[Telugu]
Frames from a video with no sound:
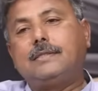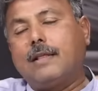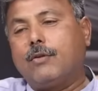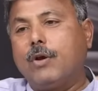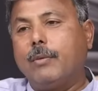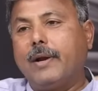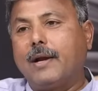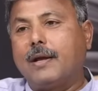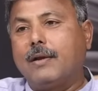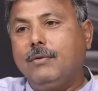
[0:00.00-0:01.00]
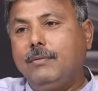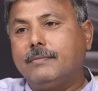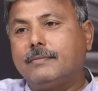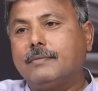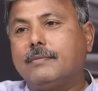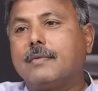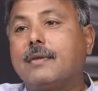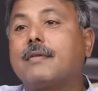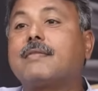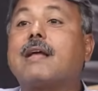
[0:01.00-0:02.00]
చంద్రబాబు నాయుడు గారు
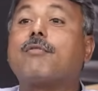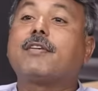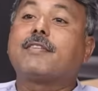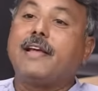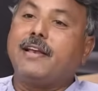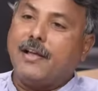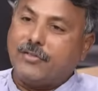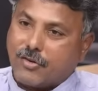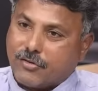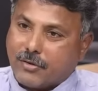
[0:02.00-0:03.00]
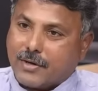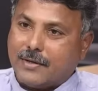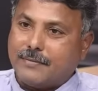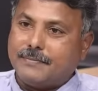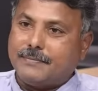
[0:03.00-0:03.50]
సర్వ సైన్యాధ్యక్షుడిగా